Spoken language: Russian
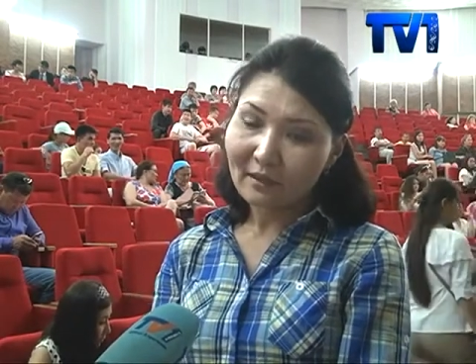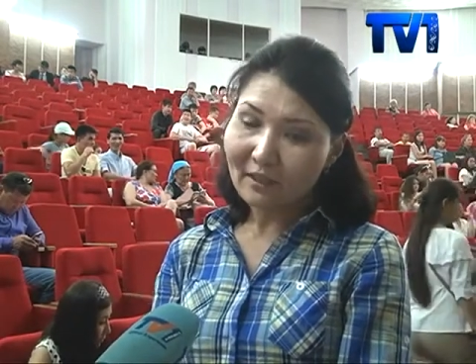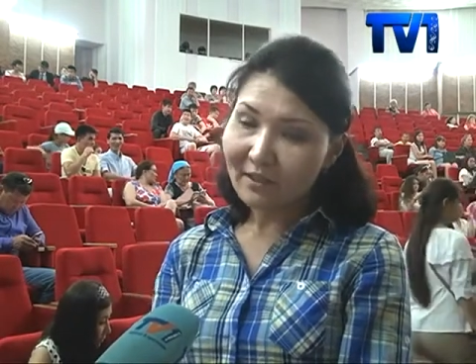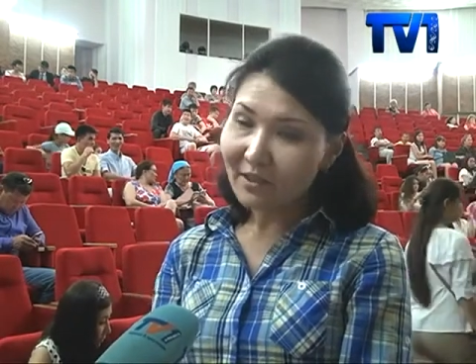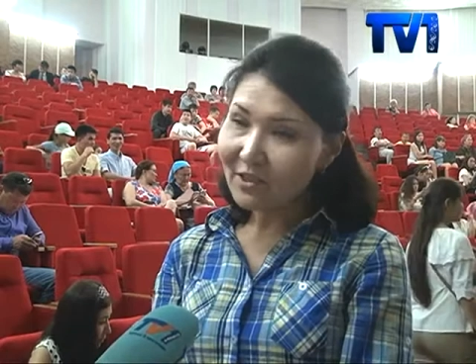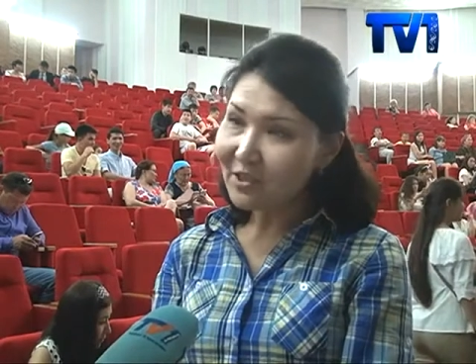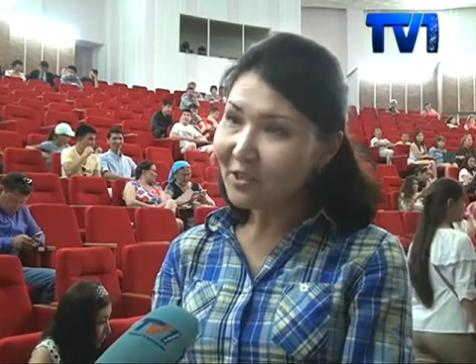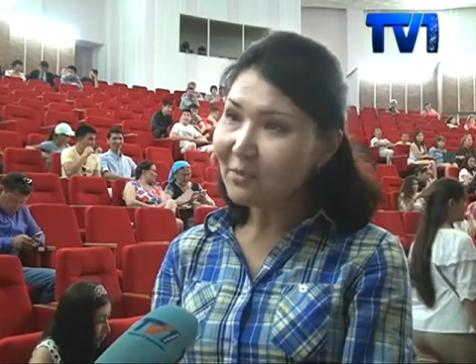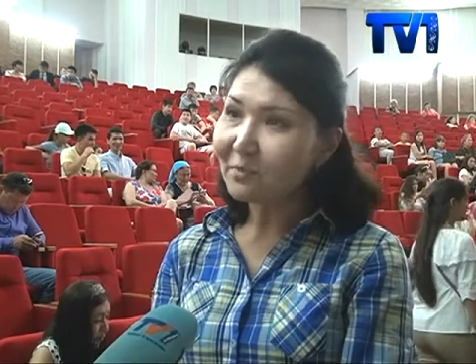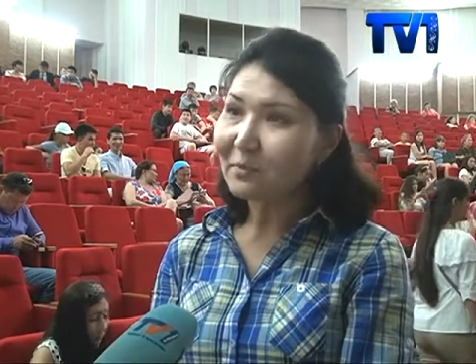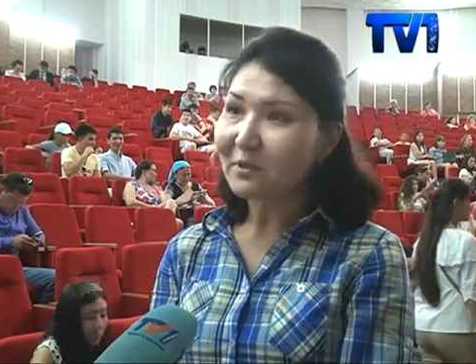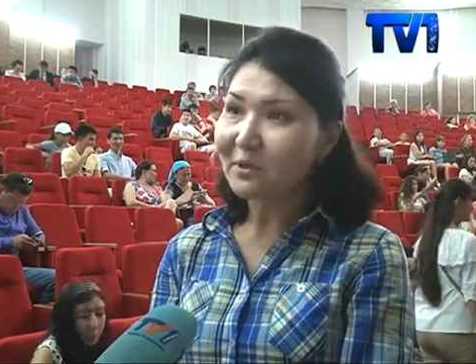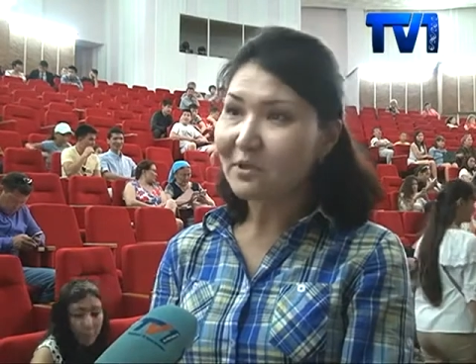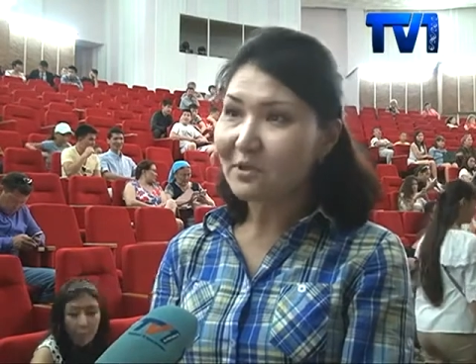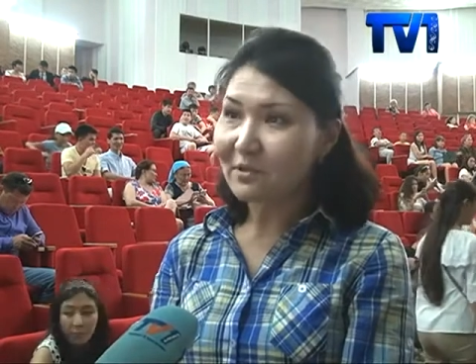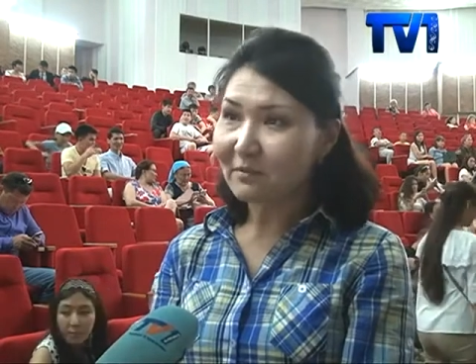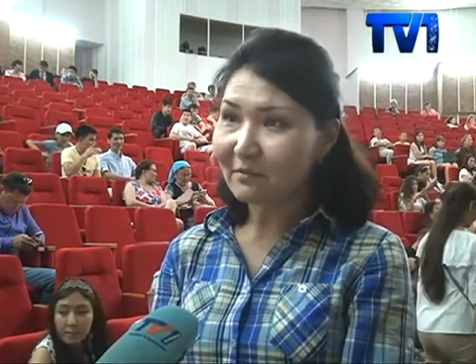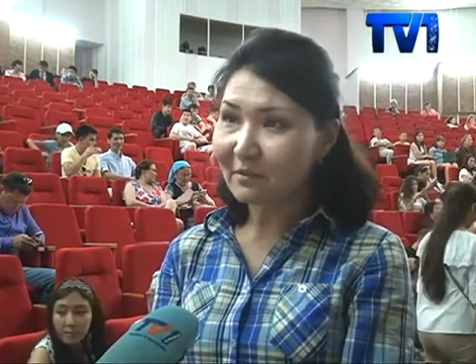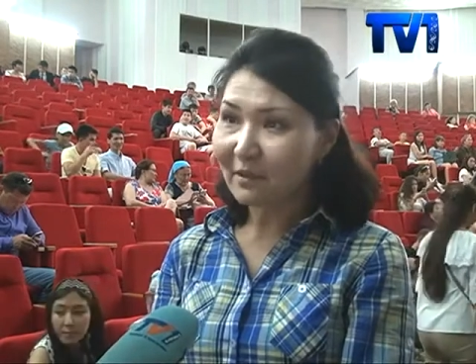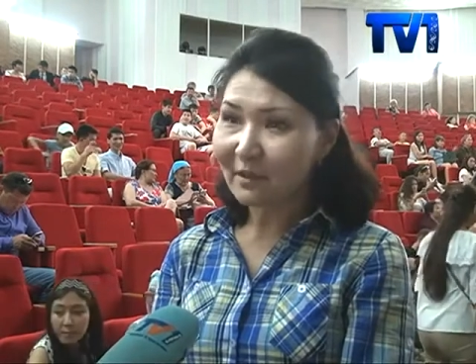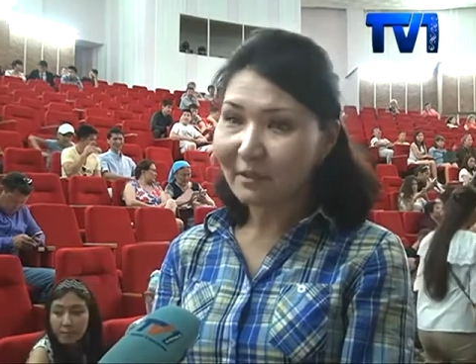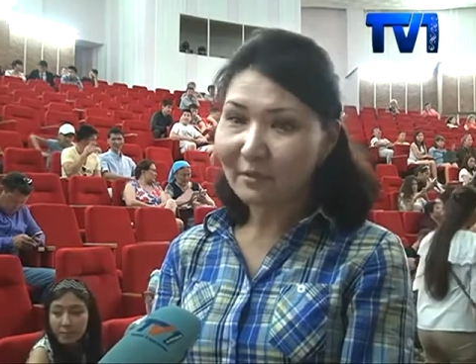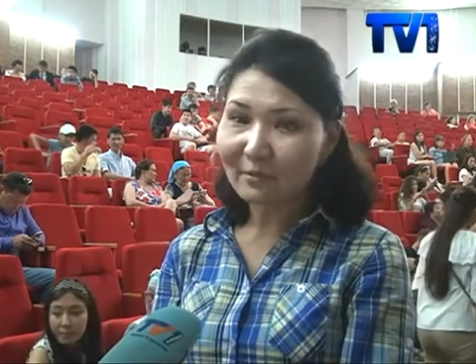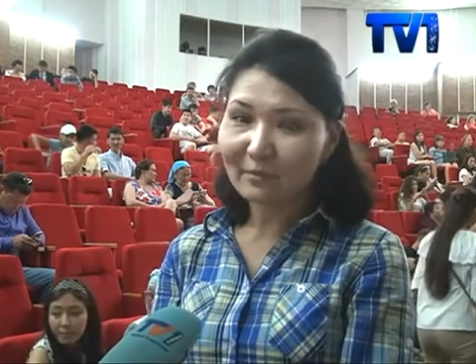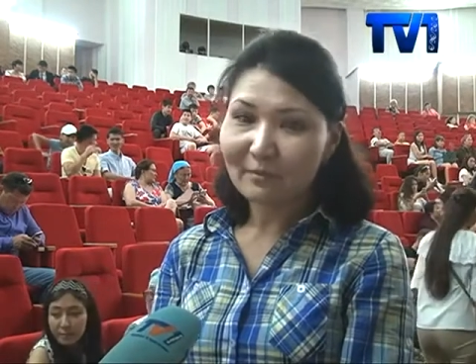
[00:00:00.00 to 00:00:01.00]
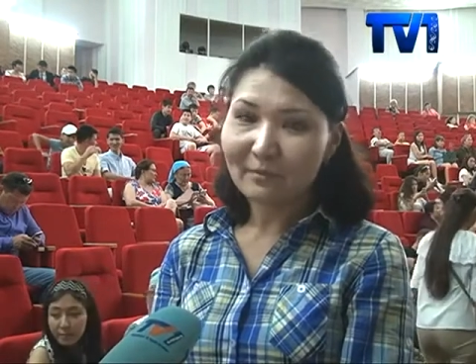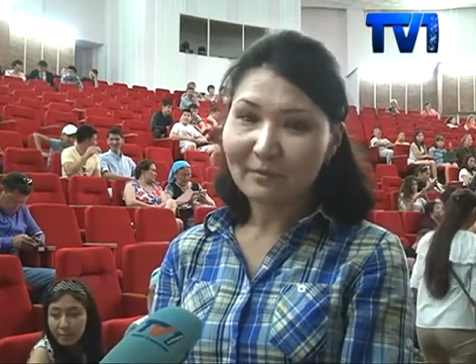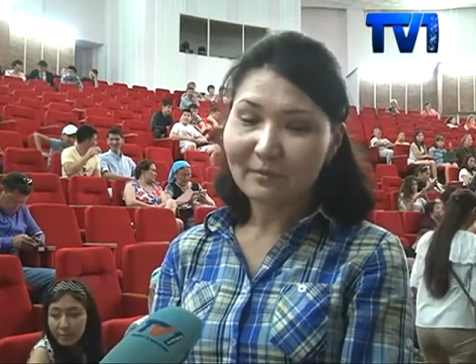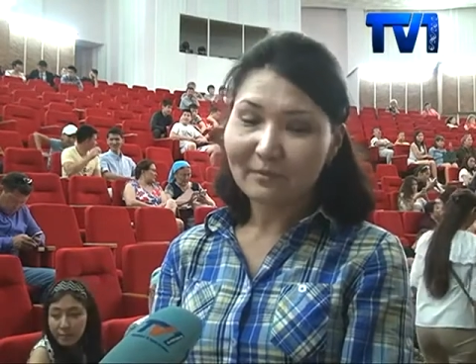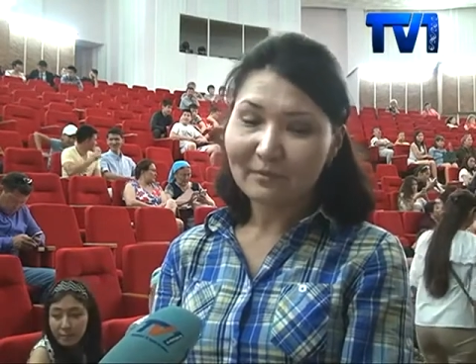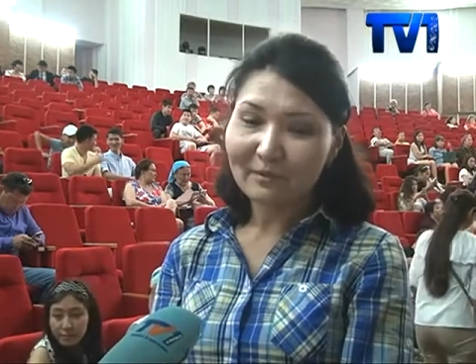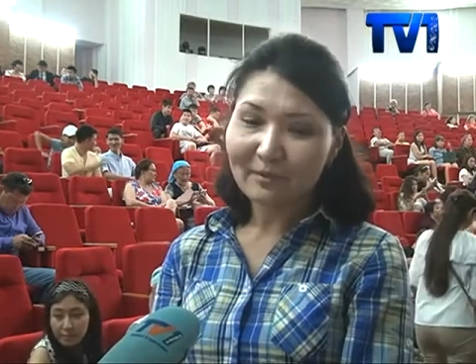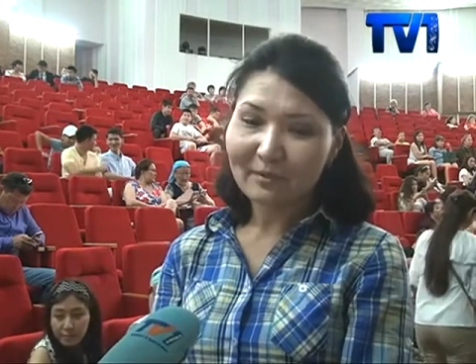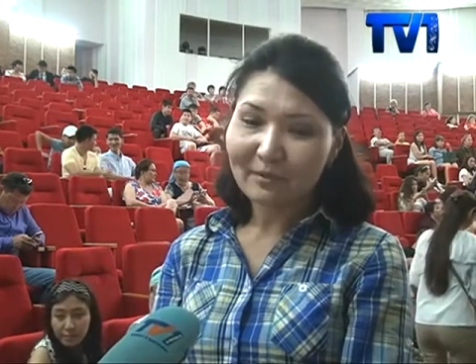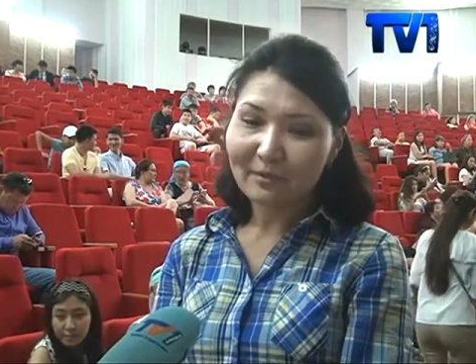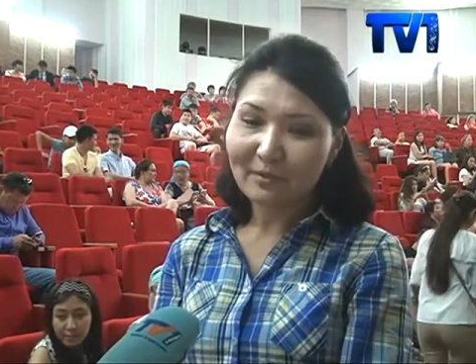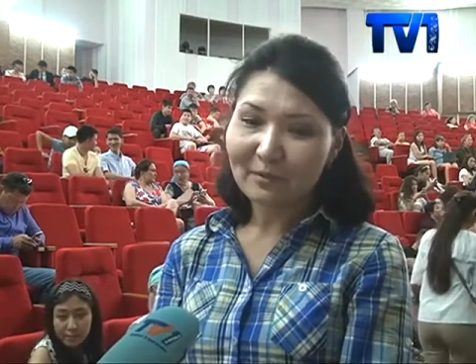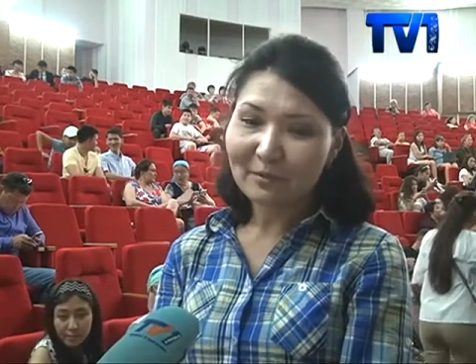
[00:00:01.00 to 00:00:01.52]
конечно, переживаю.
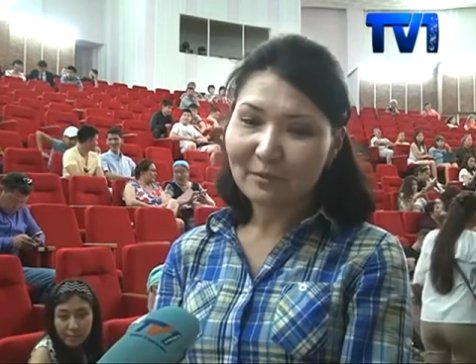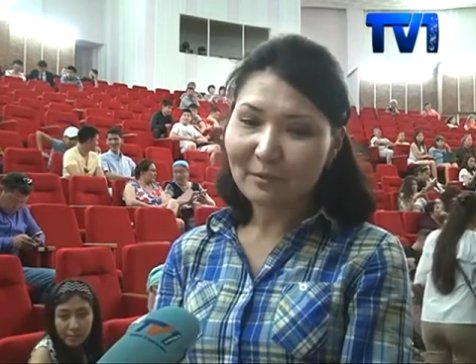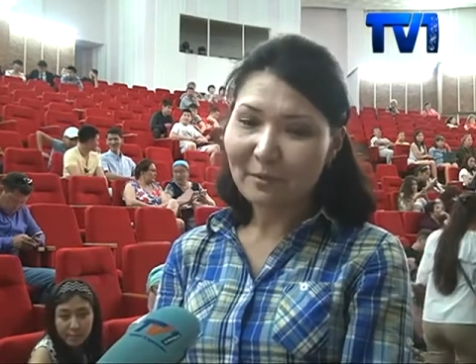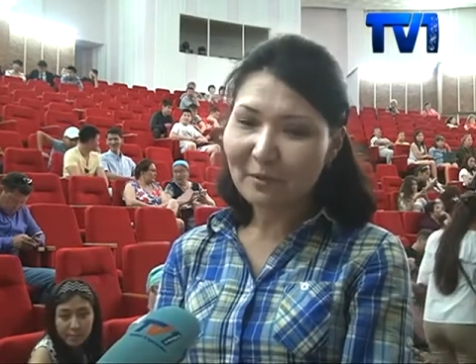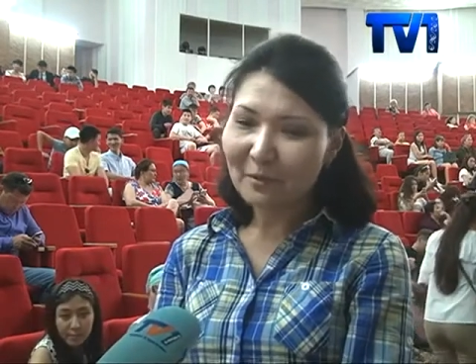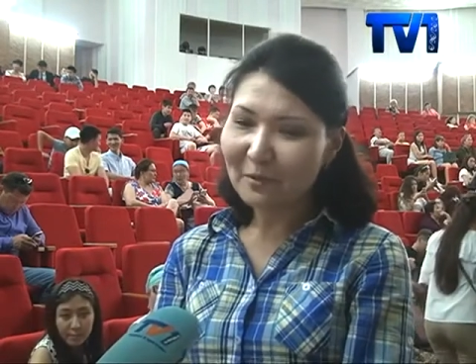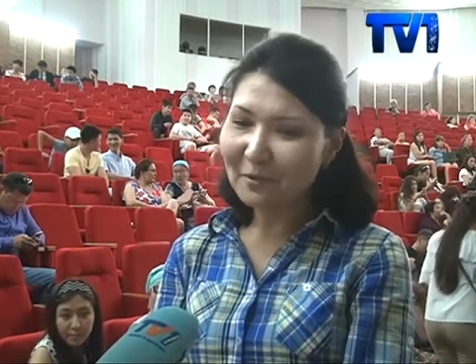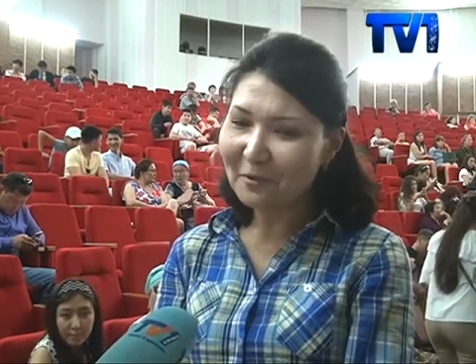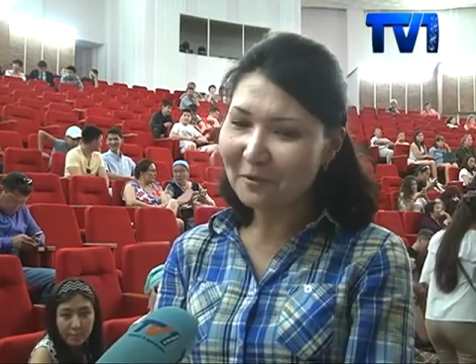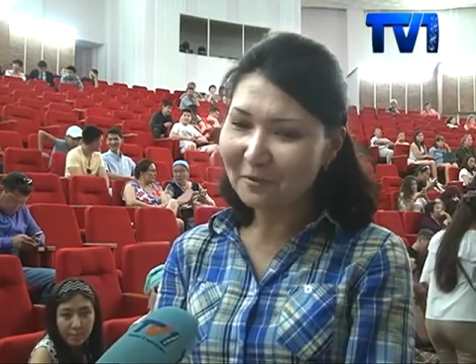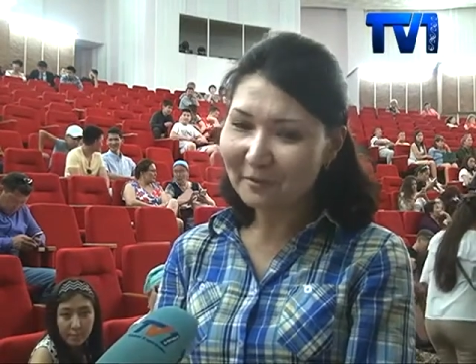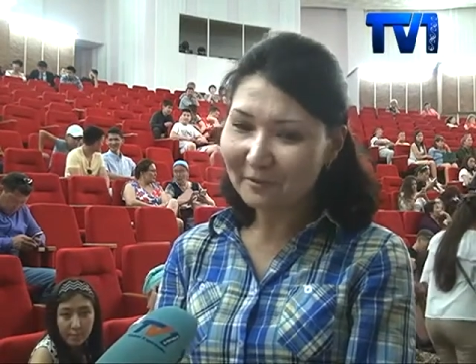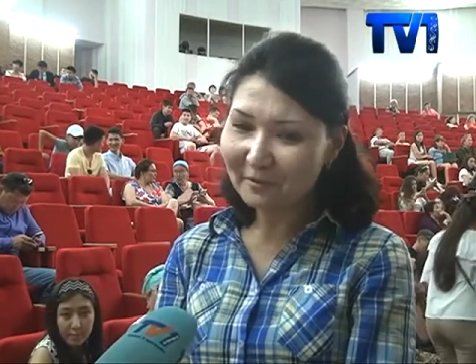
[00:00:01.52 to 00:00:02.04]
Слов,